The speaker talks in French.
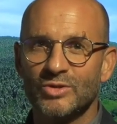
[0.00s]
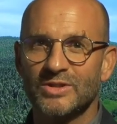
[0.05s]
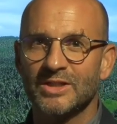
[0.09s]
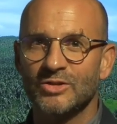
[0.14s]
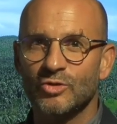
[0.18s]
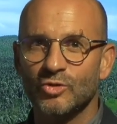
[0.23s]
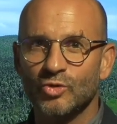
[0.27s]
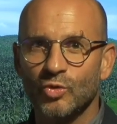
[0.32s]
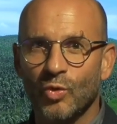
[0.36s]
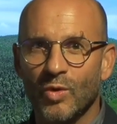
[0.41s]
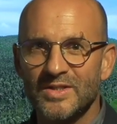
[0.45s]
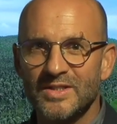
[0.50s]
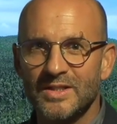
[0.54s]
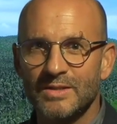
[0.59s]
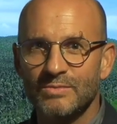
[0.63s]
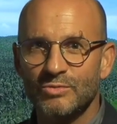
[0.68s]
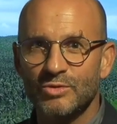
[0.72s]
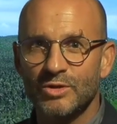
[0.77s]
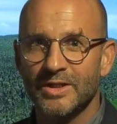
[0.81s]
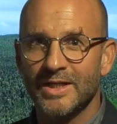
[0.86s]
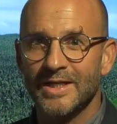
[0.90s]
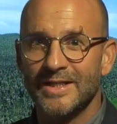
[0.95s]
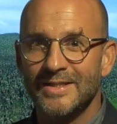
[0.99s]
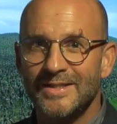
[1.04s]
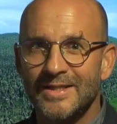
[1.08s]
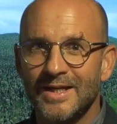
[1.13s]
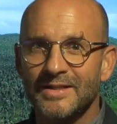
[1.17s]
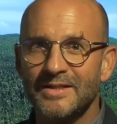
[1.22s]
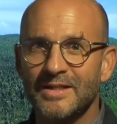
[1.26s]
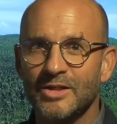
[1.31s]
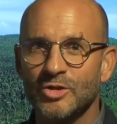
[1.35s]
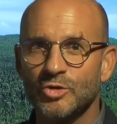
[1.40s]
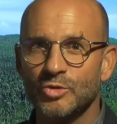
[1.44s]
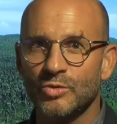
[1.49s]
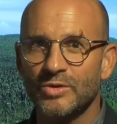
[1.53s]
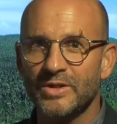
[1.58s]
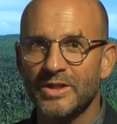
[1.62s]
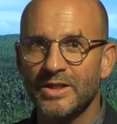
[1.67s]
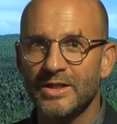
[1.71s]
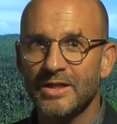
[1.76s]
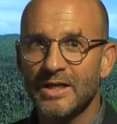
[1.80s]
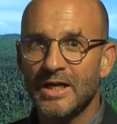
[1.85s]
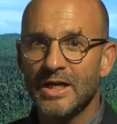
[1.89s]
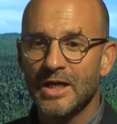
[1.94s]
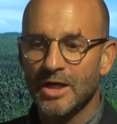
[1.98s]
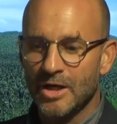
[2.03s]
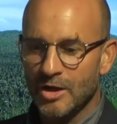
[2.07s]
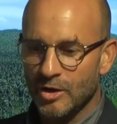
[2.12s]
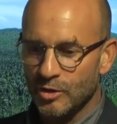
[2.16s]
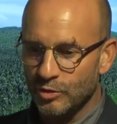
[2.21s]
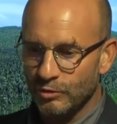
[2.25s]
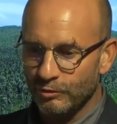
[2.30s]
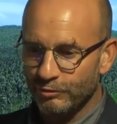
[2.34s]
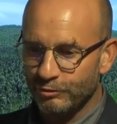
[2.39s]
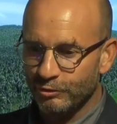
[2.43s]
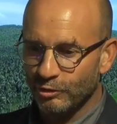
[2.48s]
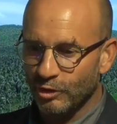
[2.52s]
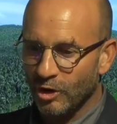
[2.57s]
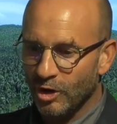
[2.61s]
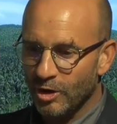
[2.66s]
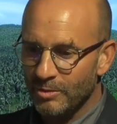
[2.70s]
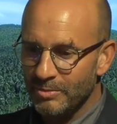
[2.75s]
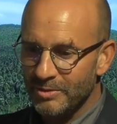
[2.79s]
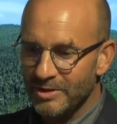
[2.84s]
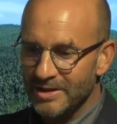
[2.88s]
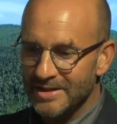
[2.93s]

cette troisième et dernière journée du forum